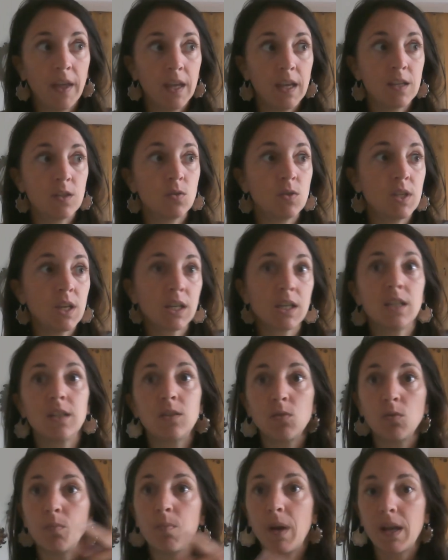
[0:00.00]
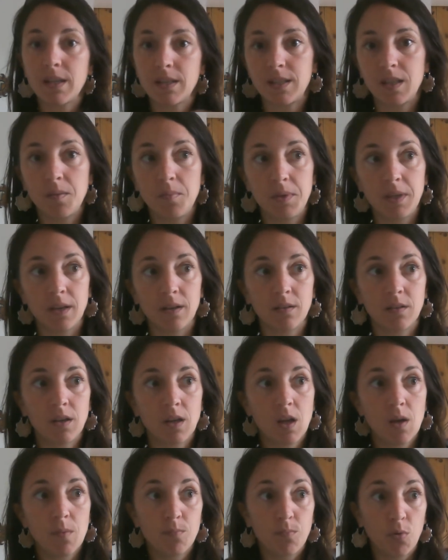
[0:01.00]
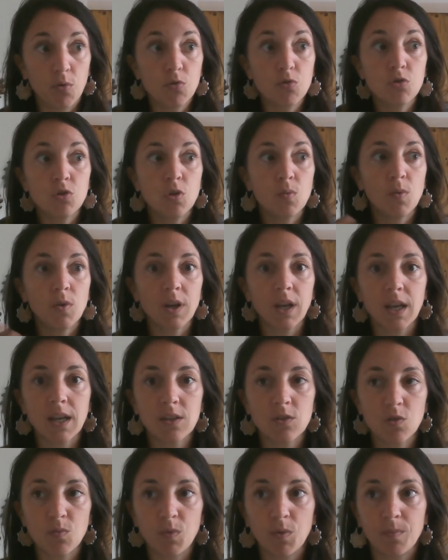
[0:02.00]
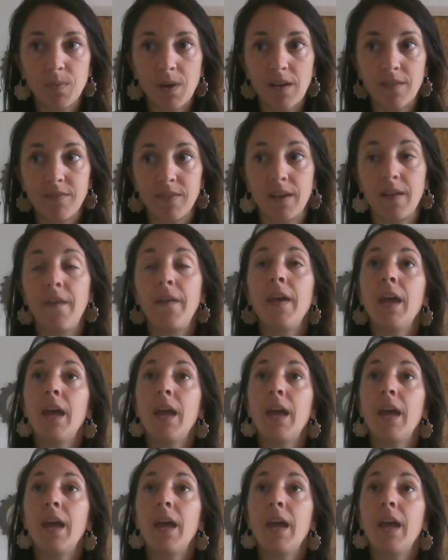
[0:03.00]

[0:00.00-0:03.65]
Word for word: et se dire qu'ils sont pas assez bien pour justement créer ce monde parfait.